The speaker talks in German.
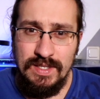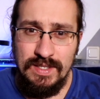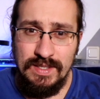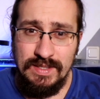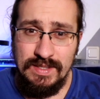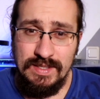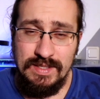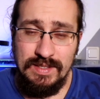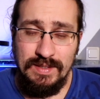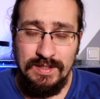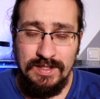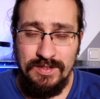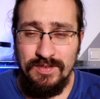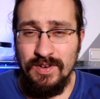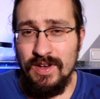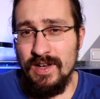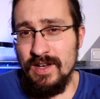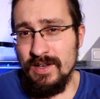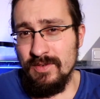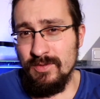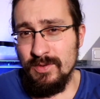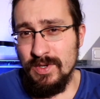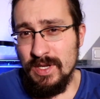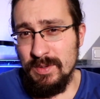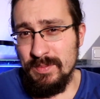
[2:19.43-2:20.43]
Es ist halt die
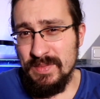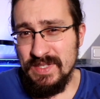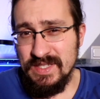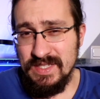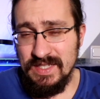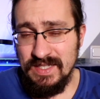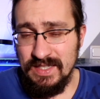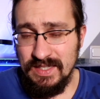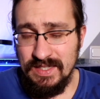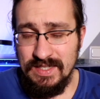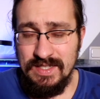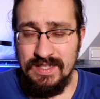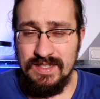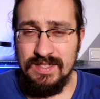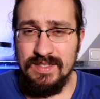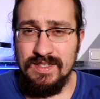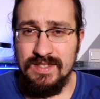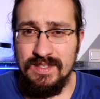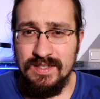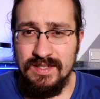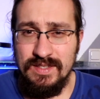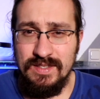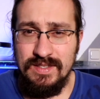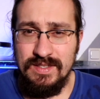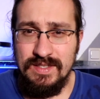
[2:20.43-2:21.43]
Frage, wonach man sich
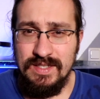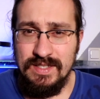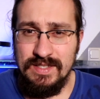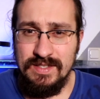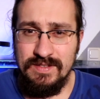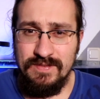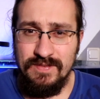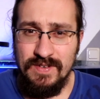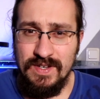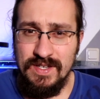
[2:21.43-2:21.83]
richtet. Das,